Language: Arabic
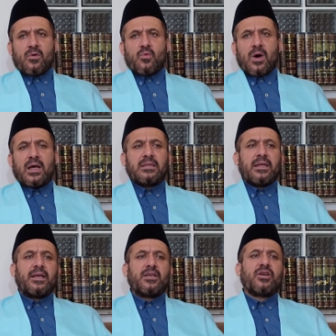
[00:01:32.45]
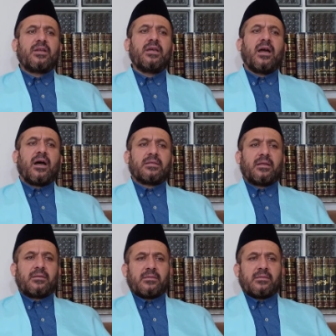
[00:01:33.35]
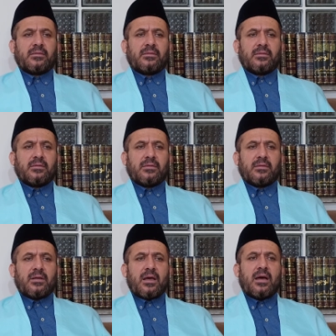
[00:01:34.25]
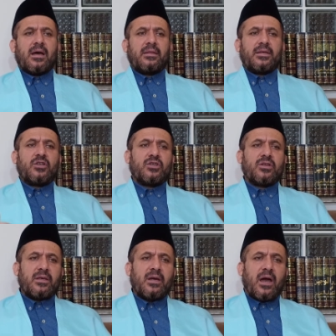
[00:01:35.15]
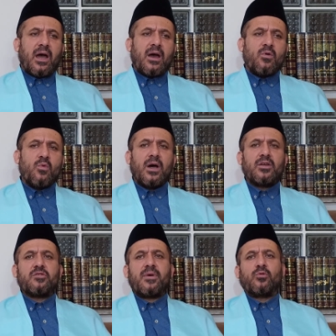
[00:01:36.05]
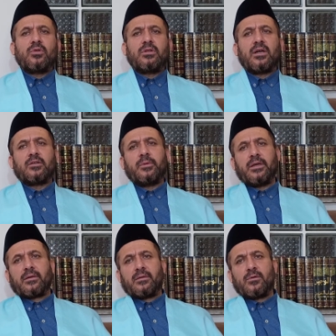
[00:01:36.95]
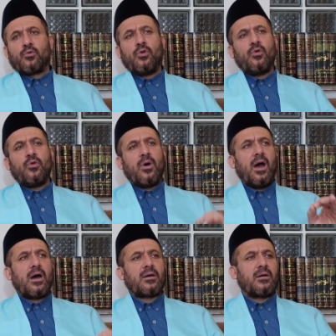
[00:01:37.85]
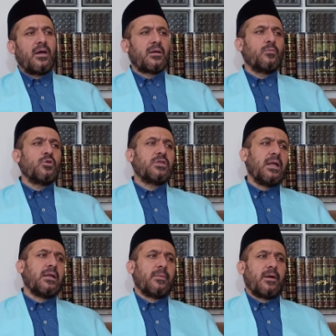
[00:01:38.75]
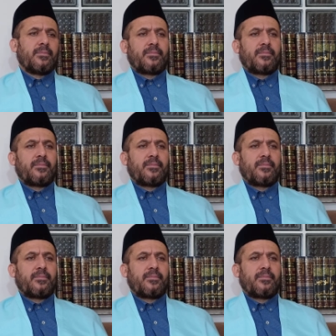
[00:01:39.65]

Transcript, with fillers: وأنزل شريعة هذه الشريعة واجبة التطبيق كلها حقائق مسلمة